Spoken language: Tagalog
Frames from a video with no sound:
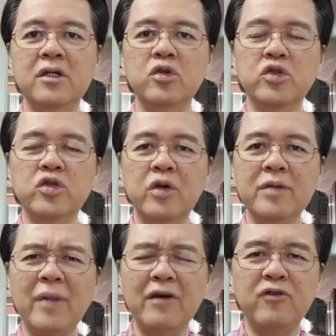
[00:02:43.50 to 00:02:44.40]

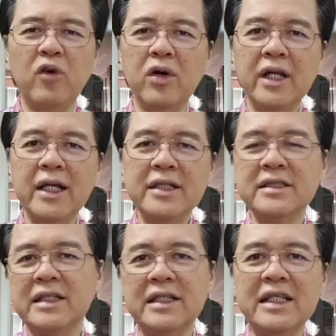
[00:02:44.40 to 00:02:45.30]
Usually, mga 4
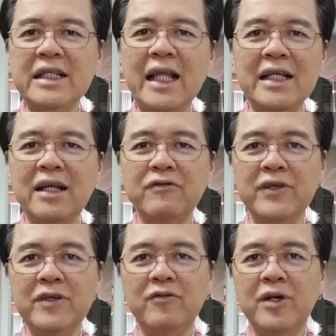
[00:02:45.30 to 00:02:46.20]
days, 39 ang
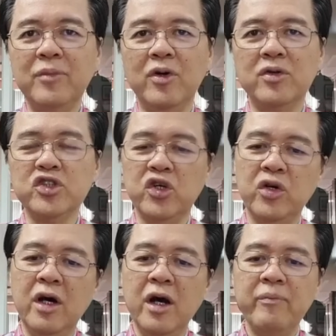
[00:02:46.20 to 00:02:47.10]
fever mo.
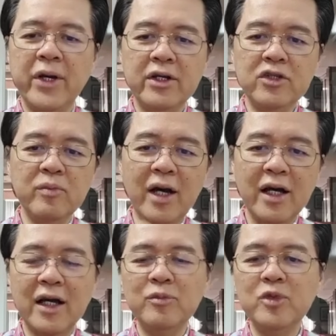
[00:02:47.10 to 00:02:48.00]
So, pero itong
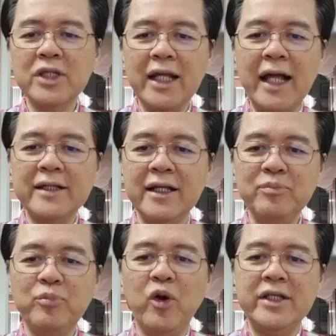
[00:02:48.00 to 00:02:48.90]
mga gamutan
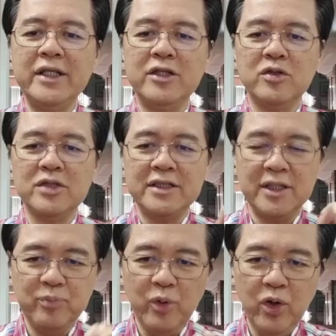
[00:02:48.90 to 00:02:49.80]
natin, pwede ito sa
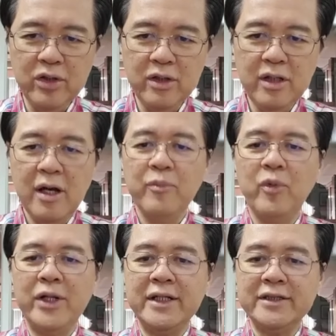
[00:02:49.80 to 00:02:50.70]
sipon,
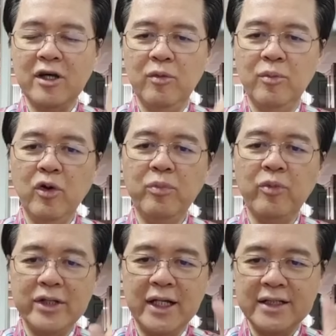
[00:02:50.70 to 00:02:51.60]
pwede sa ubo,
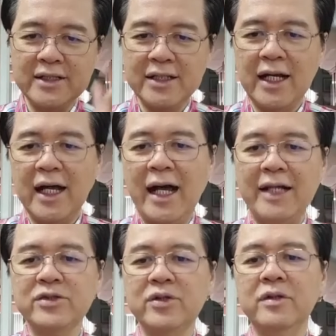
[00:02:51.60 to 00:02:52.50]
pwede rin sa
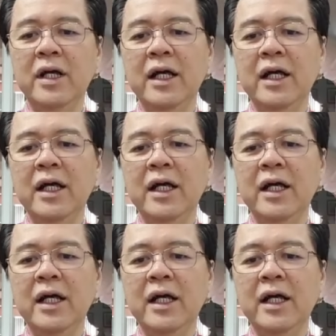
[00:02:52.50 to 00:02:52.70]
trangkaso.